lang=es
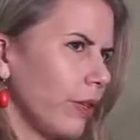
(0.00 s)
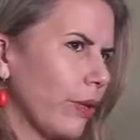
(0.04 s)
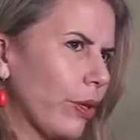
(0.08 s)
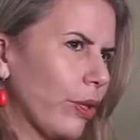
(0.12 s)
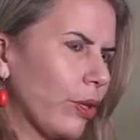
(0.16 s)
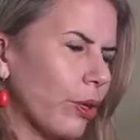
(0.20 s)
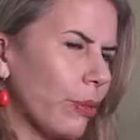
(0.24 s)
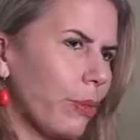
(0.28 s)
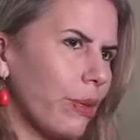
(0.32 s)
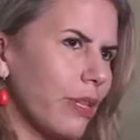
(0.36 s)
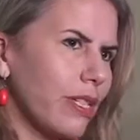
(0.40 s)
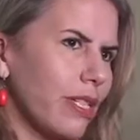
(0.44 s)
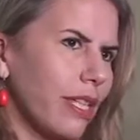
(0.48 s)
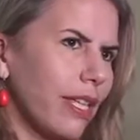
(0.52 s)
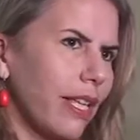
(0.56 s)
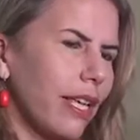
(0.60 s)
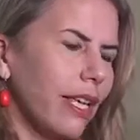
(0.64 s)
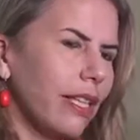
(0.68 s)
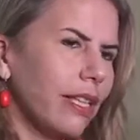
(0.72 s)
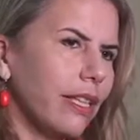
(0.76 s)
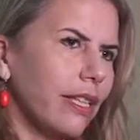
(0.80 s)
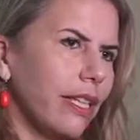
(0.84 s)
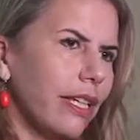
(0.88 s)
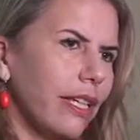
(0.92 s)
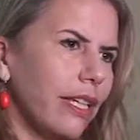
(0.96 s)
nuestro
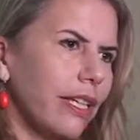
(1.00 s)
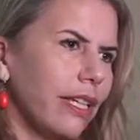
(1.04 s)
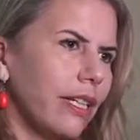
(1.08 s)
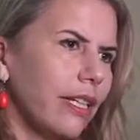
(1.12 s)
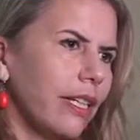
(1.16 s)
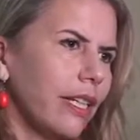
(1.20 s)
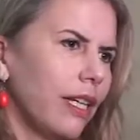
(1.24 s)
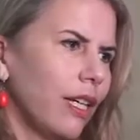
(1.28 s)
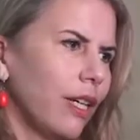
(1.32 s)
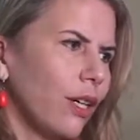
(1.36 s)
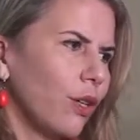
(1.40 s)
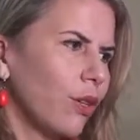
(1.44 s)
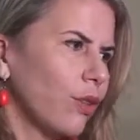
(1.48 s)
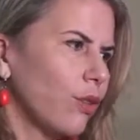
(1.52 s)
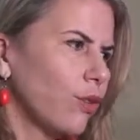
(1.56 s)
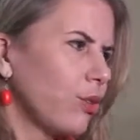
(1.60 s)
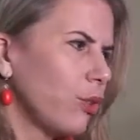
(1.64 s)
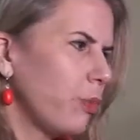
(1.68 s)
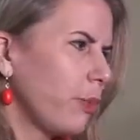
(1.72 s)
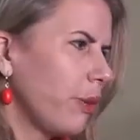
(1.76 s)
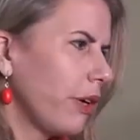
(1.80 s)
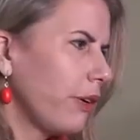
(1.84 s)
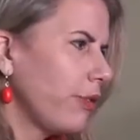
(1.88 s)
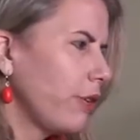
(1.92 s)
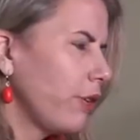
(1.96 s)
presidente
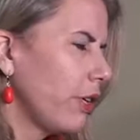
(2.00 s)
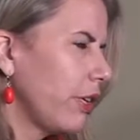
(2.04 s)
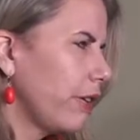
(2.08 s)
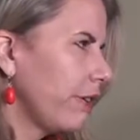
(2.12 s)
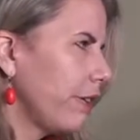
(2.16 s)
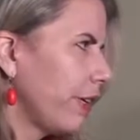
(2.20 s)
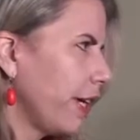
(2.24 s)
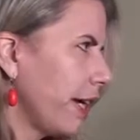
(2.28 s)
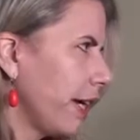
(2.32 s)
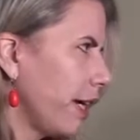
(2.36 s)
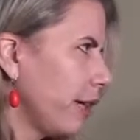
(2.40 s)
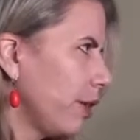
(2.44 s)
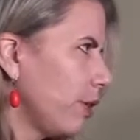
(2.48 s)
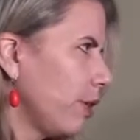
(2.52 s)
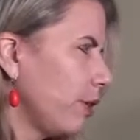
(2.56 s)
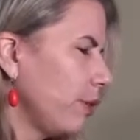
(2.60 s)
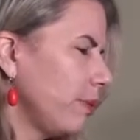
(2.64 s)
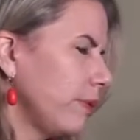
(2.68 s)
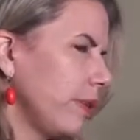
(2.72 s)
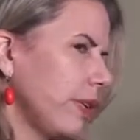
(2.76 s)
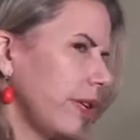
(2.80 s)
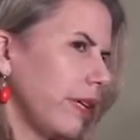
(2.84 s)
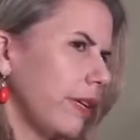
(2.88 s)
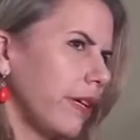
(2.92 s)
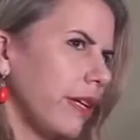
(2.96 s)
con su par
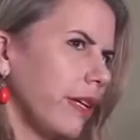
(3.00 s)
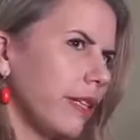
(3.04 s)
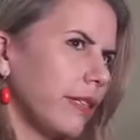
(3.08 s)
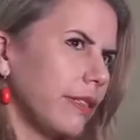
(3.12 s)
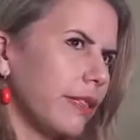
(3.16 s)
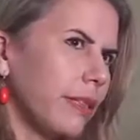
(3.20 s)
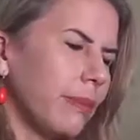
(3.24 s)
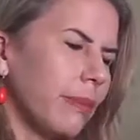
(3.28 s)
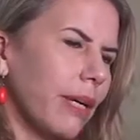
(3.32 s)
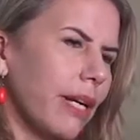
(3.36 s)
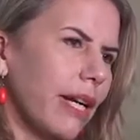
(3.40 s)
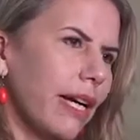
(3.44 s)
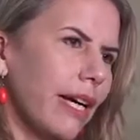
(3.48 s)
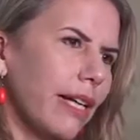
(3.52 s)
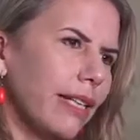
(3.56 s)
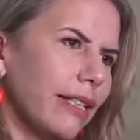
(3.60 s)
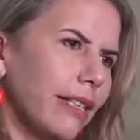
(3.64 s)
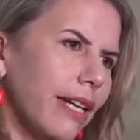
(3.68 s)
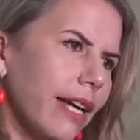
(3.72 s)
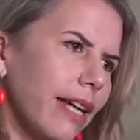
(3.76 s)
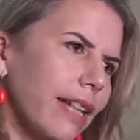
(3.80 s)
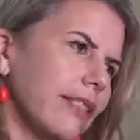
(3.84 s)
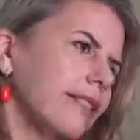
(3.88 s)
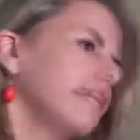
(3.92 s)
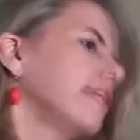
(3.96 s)
boliviano eh, semanas
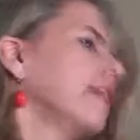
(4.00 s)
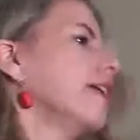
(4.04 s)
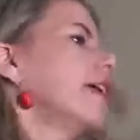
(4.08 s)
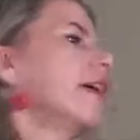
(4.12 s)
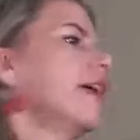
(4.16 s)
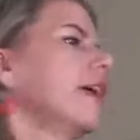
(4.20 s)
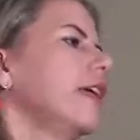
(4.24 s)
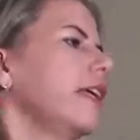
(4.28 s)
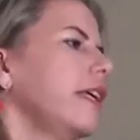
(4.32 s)
atrás